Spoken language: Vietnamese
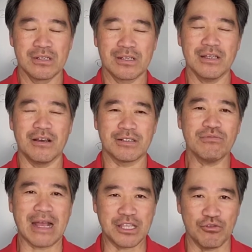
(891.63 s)
cái người sống
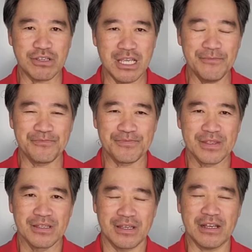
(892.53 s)
càng nhiều kiếp
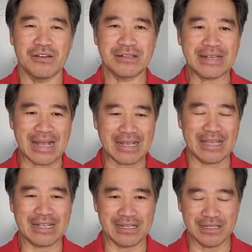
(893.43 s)
thì cái người càng ngày
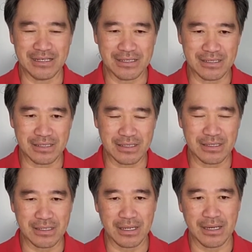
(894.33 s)
càng
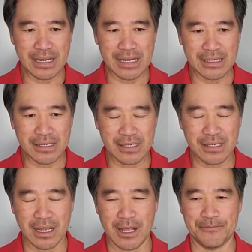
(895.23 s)
à, à,
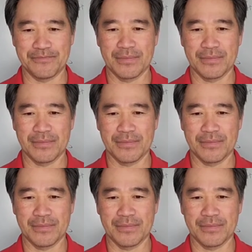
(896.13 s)
à